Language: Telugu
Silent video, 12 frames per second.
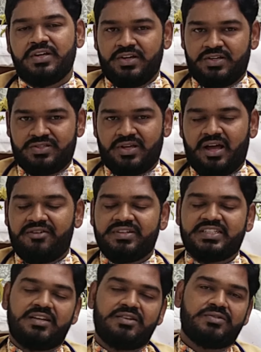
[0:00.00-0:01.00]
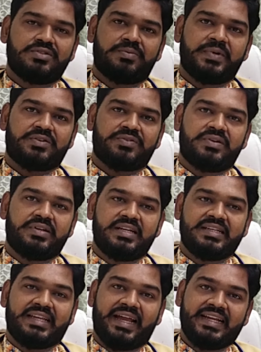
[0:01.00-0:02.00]
సో ఆ విషయాలను గుర్తుపెట్టుకోండి
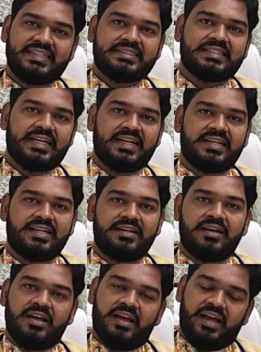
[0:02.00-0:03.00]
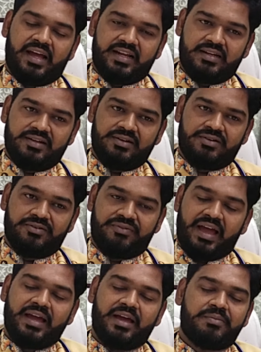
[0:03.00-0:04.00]
డైట్ చేయండి అండ్
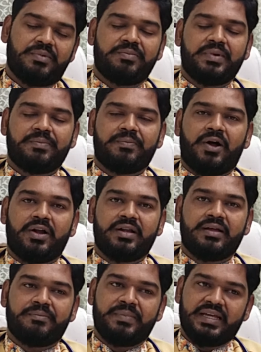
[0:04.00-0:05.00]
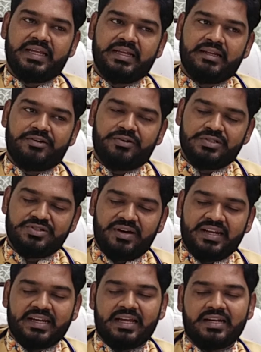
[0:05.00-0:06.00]
వ్యాయామం మీ బా మీ
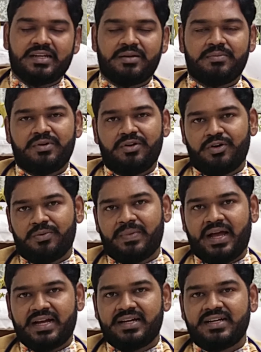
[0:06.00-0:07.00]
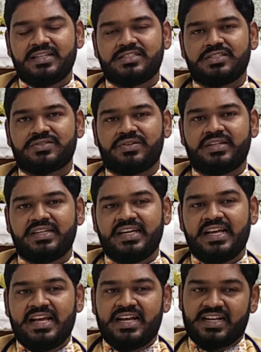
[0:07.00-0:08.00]
రోజువారీ కార్యక్రమంలో ఒక భాగంగా చేసుకోండి
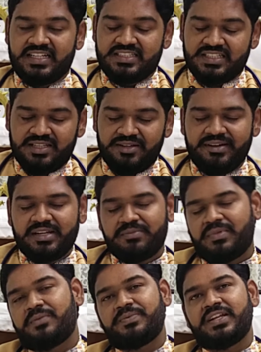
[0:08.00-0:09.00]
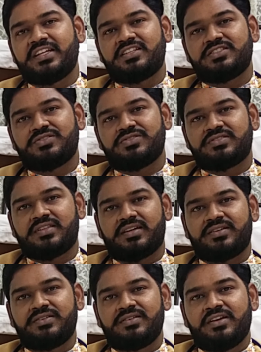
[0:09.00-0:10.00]
ఖచ్చితమైన మార్పునైతే
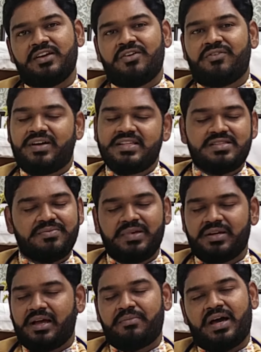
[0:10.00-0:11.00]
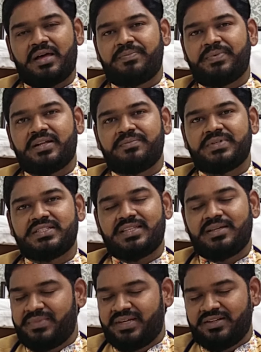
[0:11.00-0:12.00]
చూస్తారు వన్స్ మీకు ఆ మార్పు కనిపిస్తే
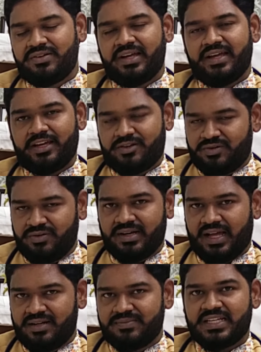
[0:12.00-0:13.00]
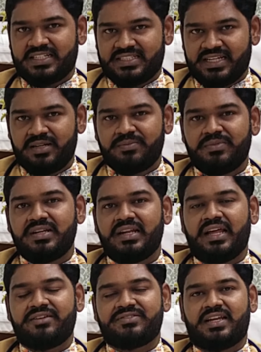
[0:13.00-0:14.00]
మీరే ఎక్కువ కాలం సస్టైనబుల్
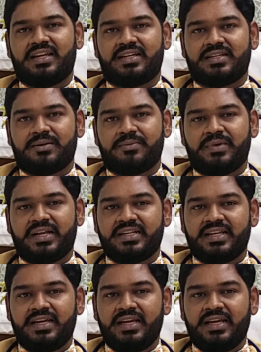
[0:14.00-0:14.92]
లైఫ్ స్టైల్ అంటాం అంటే